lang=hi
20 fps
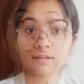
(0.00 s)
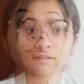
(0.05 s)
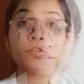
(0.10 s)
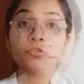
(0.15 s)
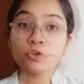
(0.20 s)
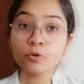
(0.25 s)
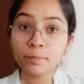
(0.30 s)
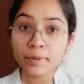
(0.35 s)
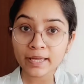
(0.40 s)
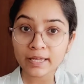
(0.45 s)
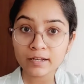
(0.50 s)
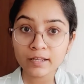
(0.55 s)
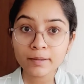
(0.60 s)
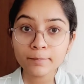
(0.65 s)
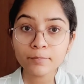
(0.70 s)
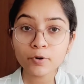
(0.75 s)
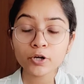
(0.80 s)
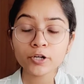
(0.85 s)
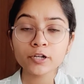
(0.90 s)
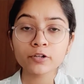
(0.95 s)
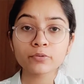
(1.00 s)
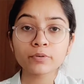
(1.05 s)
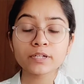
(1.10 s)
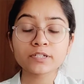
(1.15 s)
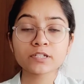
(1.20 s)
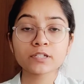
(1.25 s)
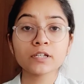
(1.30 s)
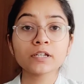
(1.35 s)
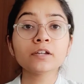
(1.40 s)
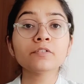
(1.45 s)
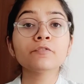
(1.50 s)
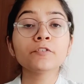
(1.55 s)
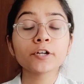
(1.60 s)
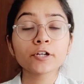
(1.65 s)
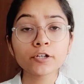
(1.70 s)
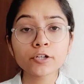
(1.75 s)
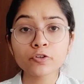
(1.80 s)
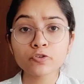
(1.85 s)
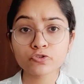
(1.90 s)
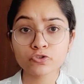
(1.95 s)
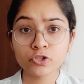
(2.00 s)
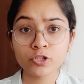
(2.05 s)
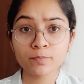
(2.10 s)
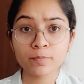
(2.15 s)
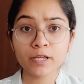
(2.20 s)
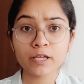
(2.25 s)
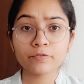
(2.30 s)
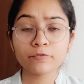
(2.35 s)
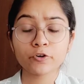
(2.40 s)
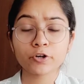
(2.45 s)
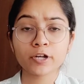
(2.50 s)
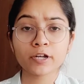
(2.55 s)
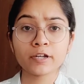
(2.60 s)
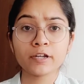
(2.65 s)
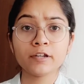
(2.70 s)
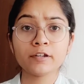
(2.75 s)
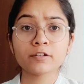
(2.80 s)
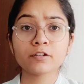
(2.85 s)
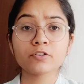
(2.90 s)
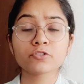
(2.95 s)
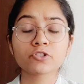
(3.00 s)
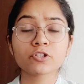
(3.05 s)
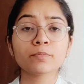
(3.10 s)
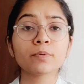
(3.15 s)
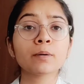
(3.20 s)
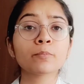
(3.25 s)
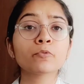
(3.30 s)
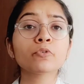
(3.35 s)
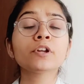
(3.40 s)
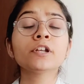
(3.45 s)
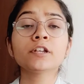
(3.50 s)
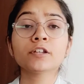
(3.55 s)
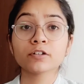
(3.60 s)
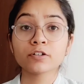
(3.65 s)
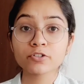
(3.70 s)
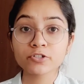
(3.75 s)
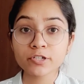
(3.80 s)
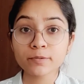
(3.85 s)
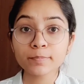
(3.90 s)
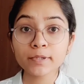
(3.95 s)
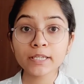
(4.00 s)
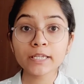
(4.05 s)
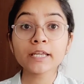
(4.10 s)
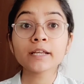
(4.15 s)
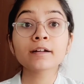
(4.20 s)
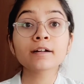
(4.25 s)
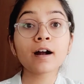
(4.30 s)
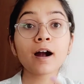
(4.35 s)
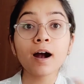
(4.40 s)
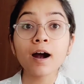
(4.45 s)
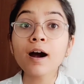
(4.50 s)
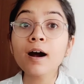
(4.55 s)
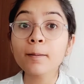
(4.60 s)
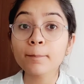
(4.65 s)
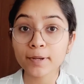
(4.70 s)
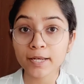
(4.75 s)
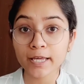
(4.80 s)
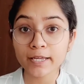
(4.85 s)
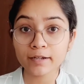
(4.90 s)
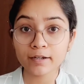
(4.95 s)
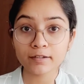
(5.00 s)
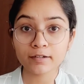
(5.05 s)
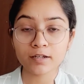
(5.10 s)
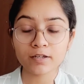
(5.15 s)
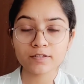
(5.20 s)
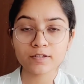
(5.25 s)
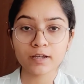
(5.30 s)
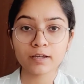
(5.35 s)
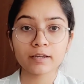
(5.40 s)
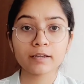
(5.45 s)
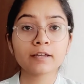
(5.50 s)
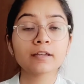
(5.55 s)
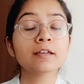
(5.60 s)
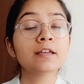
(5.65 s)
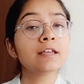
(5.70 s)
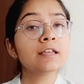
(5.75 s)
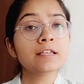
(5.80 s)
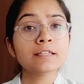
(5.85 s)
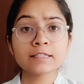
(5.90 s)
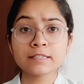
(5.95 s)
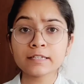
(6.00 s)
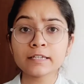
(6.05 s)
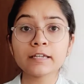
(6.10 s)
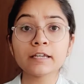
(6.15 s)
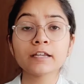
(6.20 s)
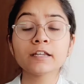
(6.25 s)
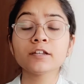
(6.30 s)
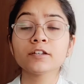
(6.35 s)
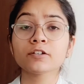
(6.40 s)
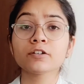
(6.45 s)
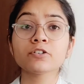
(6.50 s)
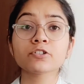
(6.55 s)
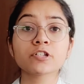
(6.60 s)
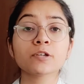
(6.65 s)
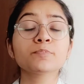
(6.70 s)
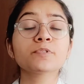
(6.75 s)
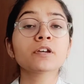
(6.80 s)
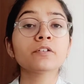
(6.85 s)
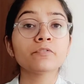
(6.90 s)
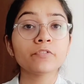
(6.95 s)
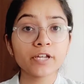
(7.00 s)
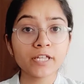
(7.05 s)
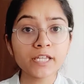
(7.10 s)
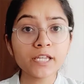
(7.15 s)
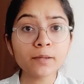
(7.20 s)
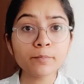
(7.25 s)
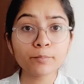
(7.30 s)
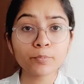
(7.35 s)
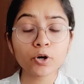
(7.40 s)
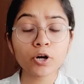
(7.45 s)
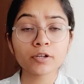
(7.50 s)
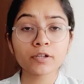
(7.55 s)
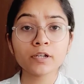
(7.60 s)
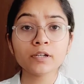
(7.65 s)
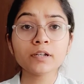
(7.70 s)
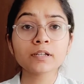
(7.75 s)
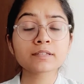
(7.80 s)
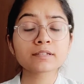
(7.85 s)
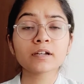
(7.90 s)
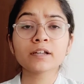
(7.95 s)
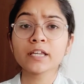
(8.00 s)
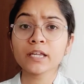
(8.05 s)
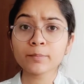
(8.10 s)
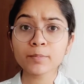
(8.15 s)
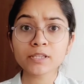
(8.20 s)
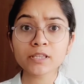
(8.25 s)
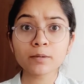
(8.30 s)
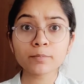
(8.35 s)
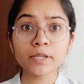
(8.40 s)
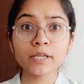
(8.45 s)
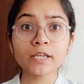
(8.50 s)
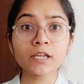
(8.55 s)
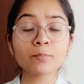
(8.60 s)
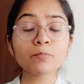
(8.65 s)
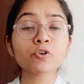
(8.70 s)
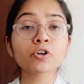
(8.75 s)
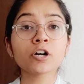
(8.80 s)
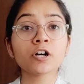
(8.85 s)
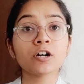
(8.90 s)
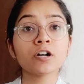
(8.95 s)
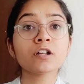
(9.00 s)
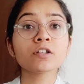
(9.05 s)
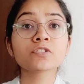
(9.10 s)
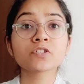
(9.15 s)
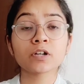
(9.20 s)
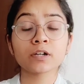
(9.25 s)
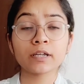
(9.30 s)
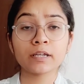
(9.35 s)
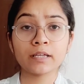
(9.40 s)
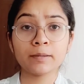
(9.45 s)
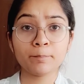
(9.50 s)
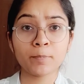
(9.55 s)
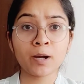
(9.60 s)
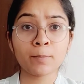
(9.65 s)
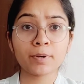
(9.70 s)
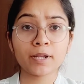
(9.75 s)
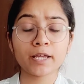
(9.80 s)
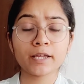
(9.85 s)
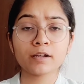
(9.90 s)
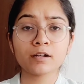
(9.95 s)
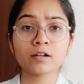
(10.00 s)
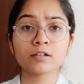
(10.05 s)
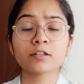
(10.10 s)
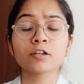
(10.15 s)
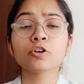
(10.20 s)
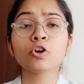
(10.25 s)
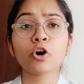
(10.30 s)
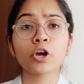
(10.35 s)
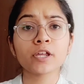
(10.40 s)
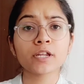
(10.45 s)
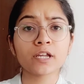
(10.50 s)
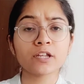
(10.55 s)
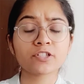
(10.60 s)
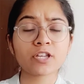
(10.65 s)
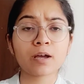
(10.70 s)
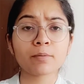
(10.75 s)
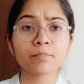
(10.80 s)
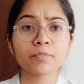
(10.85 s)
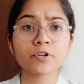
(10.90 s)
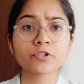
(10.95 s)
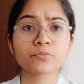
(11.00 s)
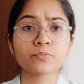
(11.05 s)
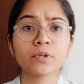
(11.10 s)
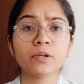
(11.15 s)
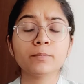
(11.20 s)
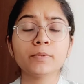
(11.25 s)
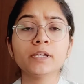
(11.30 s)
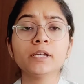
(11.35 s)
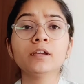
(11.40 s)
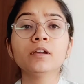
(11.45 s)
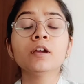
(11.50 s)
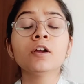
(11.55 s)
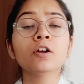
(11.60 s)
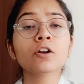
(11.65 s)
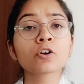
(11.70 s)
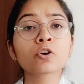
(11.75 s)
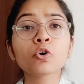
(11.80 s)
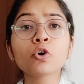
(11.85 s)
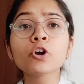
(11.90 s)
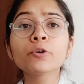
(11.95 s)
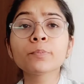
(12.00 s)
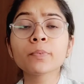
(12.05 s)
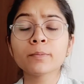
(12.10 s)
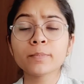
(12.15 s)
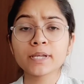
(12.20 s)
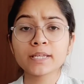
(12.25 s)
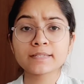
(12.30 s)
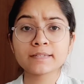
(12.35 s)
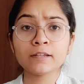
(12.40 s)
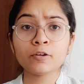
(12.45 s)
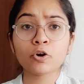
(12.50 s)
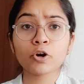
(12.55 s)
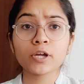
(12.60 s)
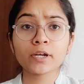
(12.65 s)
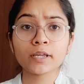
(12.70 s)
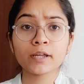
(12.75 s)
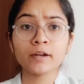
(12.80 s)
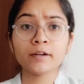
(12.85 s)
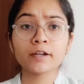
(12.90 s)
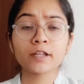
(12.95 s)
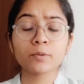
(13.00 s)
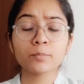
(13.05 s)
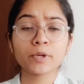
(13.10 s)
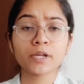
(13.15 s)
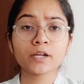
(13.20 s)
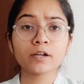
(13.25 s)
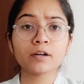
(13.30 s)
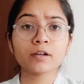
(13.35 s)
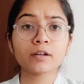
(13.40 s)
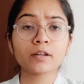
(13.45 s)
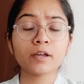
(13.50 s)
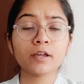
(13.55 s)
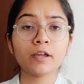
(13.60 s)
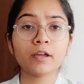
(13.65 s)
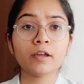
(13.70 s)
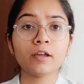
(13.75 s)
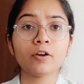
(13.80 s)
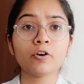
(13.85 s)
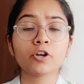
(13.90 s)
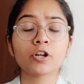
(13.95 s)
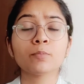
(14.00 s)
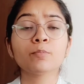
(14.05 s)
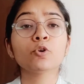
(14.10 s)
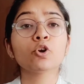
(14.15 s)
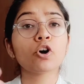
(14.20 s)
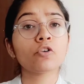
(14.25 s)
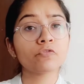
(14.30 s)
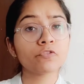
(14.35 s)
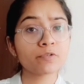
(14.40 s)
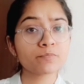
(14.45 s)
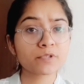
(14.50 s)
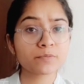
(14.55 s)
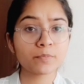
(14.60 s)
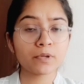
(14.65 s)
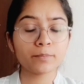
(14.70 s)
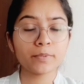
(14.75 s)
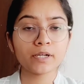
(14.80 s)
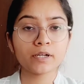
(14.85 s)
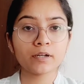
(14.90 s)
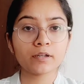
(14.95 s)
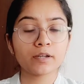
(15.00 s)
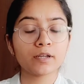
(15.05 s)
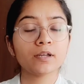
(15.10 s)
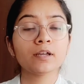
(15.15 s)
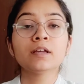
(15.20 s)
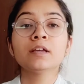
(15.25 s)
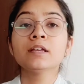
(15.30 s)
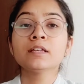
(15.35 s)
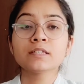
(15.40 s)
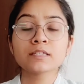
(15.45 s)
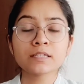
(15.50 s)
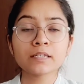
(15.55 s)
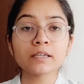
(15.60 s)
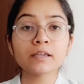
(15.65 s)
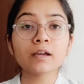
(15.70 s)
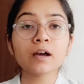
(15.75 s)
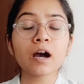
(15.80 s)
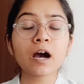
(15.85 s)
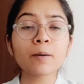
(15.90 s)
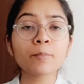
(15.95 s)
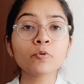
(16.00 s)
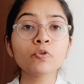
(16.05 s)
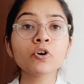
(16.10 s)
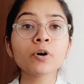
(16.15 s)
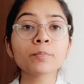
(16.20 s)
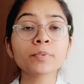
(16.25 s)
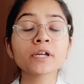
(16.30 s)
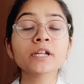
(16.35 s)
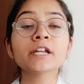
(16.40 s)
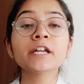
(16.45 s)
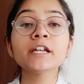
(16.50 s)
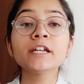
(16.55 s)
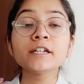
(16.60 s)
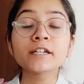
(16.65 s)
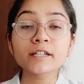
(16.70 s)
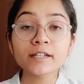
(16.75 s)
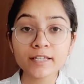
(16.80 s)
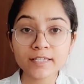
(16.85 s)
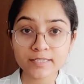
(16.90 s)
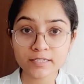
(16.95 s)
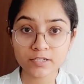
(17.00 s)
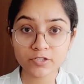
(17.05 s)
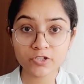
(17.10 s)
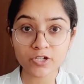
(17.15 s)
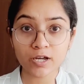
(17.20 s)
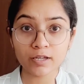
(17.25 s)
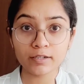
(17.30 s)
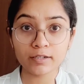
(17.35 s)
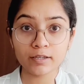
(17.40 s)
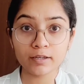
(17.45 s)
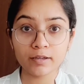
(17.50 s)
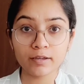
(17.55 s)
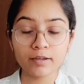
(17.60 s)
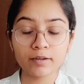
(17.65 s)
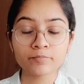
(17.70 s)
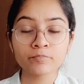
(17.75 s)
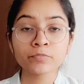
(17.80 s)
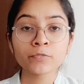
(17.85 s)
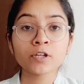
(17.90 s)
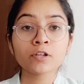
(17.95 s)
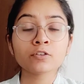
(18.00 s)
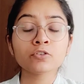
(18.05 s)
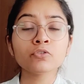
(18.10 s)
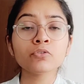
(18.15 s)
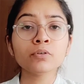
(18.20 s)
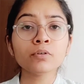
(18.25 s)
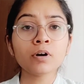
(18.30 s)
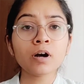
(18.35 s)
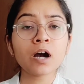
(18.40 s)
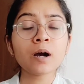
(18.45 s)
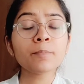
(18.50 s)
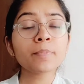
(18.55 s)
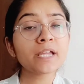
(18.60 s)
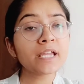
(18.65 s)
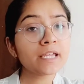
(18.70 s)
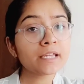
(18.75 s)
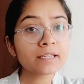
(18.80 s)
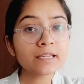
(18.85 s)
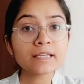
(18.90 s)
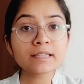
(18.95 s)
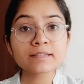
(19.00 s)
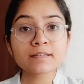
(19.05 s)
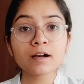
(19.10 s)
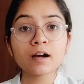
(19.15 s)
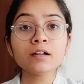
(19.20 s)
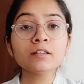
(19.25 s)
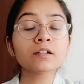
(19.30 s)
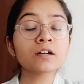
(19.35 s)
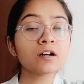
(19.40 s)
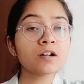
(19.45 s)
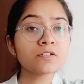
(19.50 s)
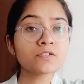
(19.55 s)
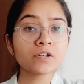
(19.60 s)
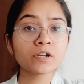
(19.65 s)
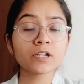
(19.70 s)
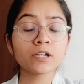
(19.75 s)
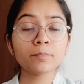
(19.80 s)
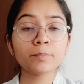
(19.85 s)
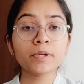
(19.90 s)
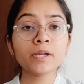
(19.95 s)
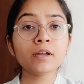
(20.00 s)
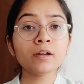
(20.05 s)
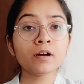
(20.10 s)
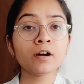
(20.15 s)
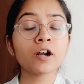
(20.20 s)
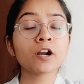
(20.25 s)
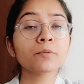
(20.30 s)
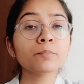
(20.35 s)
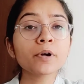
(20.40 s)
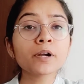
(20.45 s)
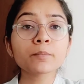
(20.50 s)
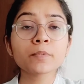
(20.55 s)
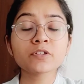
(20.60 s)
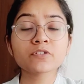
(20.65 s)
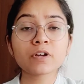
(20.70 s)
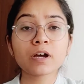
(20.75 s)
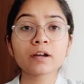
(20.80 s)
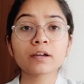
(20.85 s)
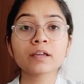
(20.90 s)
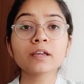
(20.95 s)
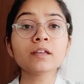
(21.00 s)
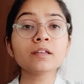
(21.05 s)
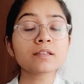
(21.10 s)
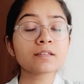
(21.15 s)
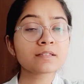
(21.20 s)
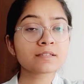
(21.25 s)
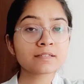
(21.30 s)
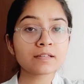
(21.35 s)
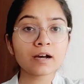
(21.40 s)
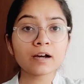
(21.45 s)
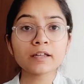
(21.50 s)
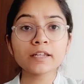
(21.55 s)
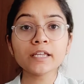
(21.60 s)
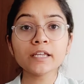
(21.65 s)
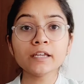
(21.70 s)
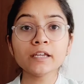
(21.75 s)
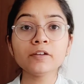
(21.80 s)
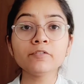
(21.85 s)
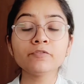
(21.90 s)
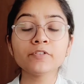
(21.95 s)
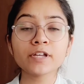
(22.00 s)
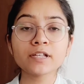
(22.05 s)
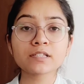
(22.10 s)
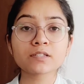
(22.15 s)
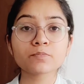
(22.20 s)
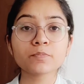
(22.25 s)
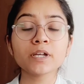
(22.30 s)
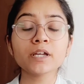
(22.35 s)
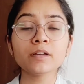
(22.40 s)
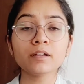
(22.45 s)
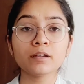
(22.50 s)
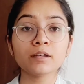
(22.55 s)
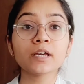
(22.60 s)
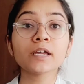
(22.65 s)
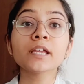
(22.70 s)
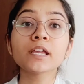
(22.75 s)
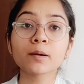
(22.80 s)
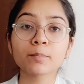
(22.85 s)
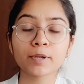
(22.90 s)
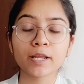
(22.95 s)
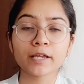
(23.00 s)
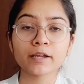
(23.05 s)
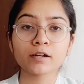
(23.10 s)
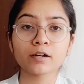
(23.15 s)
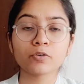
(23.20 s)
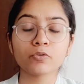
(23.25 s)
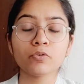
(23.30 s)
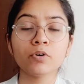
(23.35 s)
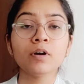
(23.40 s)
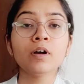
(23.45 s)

तो पहला इंपॉर्टेंट क्वेश्चन है कि वेयर यू शुड अप्लाई फॉर एन इंटर्नशिप हमको इंटर्नशिप के लिए कहाँ अप्लाई करना चाहिए सी इंटर्नशिप्स आर वेरी इंपॉर्टेंट इसका ये मतलब नहीं कि हम लोग हर जगह अप्लाई कर दें लॉयर के चैम्बर्स में भी कोर्ट में भी किसी लॉयर के अंडर में कर रहे हैं और हम लॉ फॉर्म्स में भी कर रहे हैं सी आपको अपना इंटरेस्ट जानना है तो आप एक ही साथ हर जगह पे हड़बड़ मचा के सारी ही फील्ड्स में नहीं अप्लाई करो